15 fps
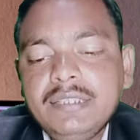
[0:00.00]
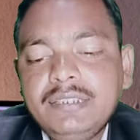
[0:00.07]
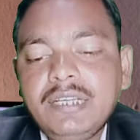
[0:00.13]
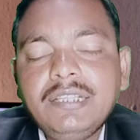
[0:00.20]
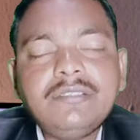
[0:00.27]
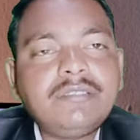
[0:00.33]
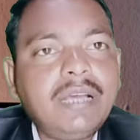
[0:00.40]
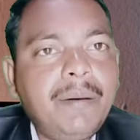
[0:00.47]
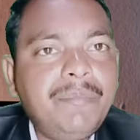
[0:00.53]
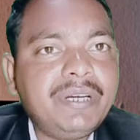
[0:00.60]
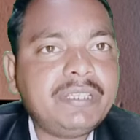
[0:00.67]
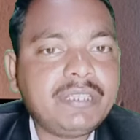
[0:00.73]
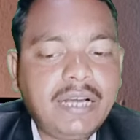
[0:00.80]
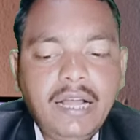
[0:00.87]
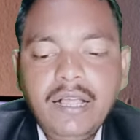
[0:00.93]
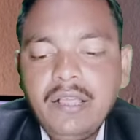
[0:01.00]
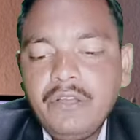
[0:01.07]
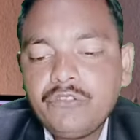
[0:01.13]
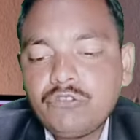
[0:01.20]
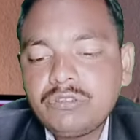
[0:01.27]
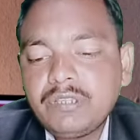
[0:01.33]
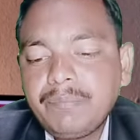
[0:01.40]
जन सामर्थ का
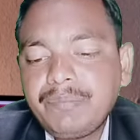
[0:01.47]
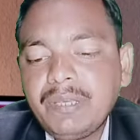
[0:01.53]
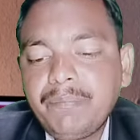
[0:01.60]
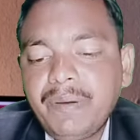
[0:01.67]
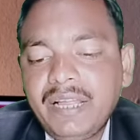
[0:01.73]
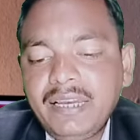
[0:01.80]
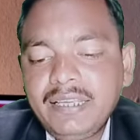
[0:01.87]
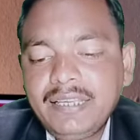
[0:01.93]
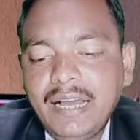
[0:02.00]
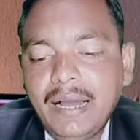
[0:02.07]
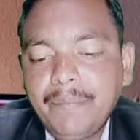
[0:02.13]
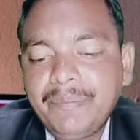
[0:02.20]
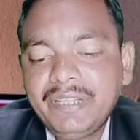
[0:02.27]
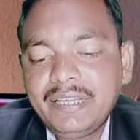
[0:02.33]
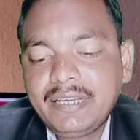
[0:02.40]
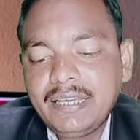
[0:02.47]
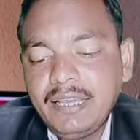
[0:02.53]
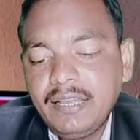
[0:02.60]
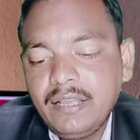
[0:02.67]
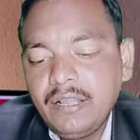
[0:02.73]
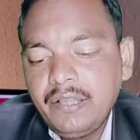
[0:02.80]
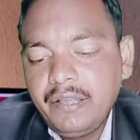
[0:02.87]
तो सबसे पहले यहाँ पे
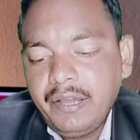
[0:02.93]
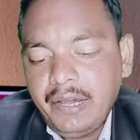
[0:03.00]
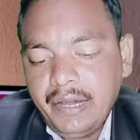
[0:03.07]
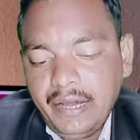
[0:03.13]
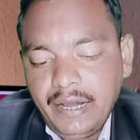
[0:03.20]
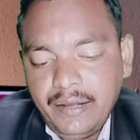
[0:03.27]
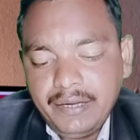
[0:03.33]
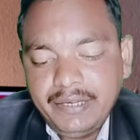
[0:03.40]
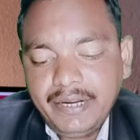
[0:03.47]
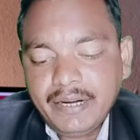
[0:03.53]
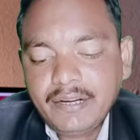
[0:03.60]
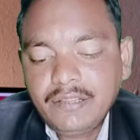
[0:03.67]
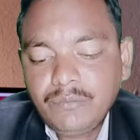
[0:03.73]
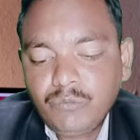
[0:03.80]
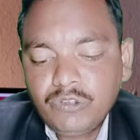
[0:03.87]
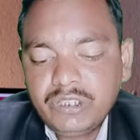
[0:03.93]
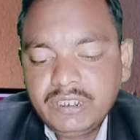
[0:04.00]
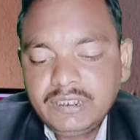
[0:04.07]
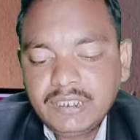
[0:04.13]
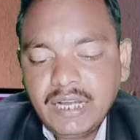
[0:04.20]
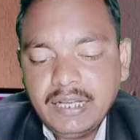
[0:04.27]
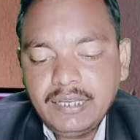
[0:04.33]
देखिए नरेंद्र
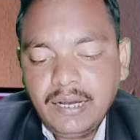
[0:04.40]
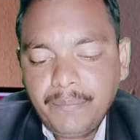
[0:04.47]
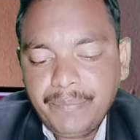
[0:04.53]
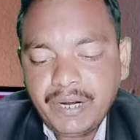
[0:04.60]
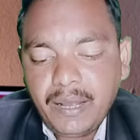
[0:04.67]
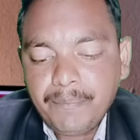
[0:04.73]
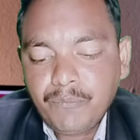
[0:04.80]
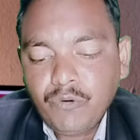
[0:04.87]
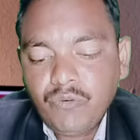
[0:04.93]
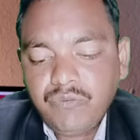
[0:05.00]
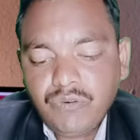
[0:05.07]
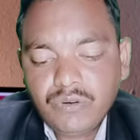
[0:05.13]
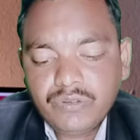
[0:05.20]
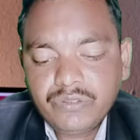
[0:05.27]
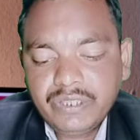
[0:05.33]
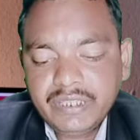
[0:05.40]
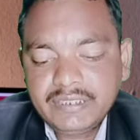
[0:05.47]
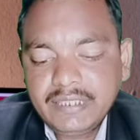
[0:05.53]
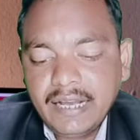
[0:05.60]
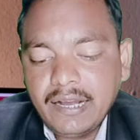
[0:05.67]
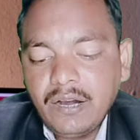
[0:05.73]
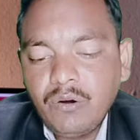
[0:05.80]
मोदी जी का यहाँ पर आपको फ़ोटो दिख
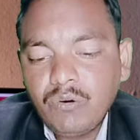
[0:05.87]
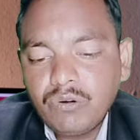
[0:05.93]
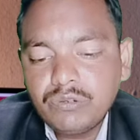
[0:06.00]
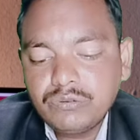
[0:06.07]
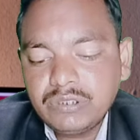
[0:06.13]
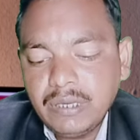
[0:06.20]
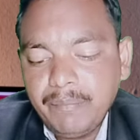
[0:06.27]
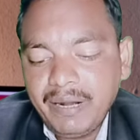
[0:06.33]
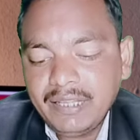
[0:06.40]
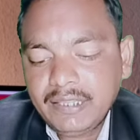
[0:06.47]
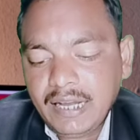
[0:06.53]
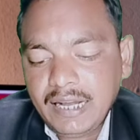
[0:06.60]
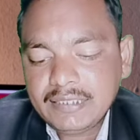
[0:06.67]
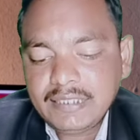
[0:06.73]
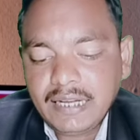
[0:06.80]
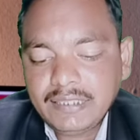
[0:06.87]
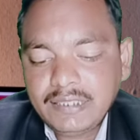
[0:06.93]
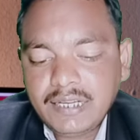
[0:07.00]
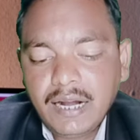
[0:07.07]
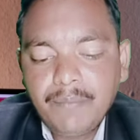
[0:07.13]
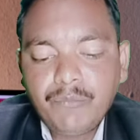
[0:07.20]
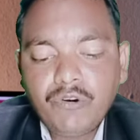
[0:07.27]
जाएगा और उसके बाद
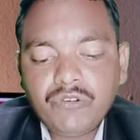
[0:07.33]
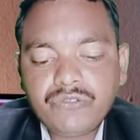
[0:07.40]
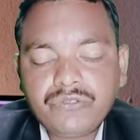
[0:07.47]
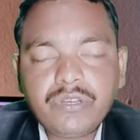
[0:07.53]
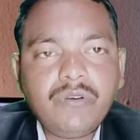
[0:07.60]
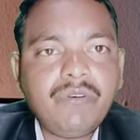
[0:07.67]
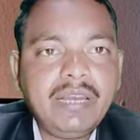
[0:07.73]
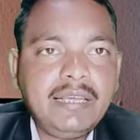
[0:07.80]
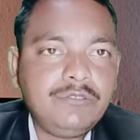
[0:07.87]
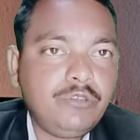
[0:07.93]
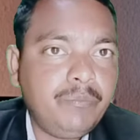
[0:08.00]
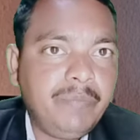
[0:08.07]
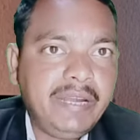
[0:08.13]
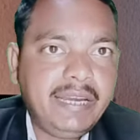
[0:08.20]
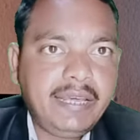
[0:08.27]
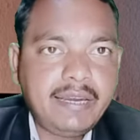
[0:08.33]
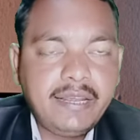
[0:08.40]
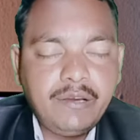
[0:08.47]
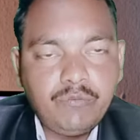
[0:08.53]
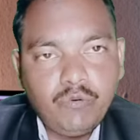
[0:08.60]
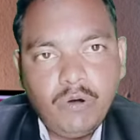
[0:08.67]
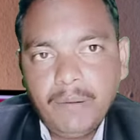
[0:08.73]
आज़ादी का महोत्सव वाला जो बैनर
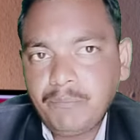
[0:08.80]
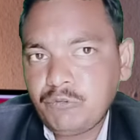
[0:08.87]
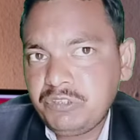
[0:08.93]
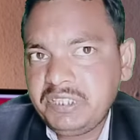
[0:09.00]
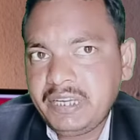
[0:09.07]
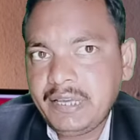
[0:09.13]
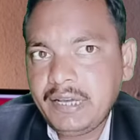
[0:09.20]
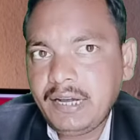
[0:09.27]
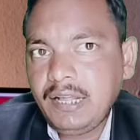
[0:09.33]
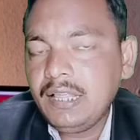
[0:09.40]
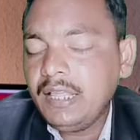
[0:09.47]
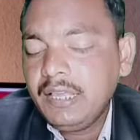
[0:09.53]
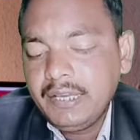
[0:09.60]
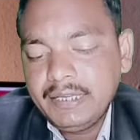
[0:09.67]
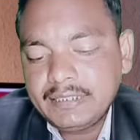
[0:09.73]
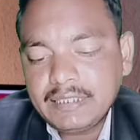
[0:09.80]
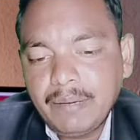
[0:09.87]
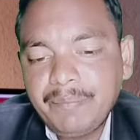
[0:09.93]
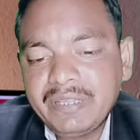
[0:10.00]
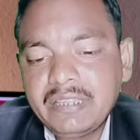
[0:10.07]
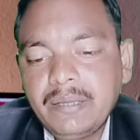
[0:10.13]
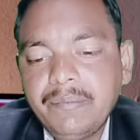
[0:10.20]
है वो आपको दिखेगा
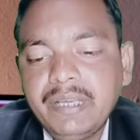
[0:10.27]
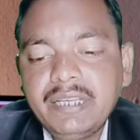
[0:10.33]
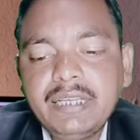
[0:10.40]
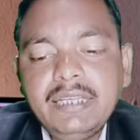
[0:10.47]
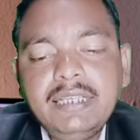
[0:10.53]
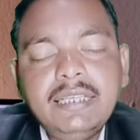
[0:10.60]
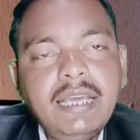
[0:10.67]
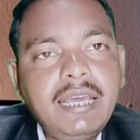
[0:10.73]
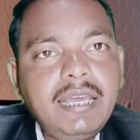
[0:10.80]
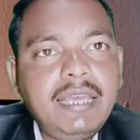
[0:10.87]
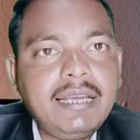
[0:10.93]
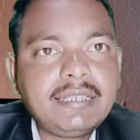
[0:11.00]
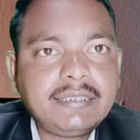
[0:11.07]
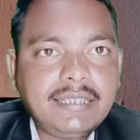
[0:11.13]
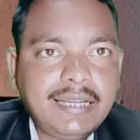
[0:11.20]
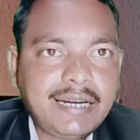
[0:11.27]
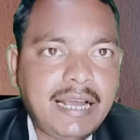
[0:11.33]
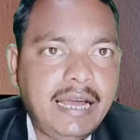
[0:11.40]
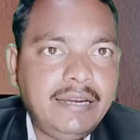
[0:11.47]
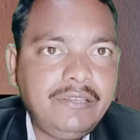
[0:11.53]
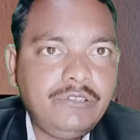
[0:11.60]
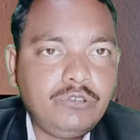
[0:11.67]
इसका मतलब है कि ये एक
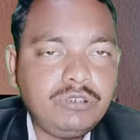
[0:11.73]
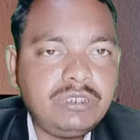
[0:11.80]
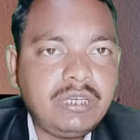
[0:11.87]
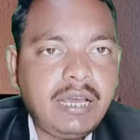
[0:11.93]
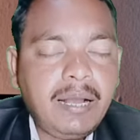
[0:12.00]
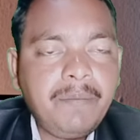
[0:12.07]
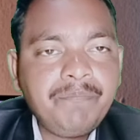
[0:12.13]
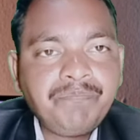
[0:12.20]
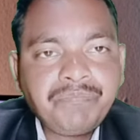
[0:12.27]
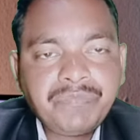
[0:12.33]
सरकारी योजना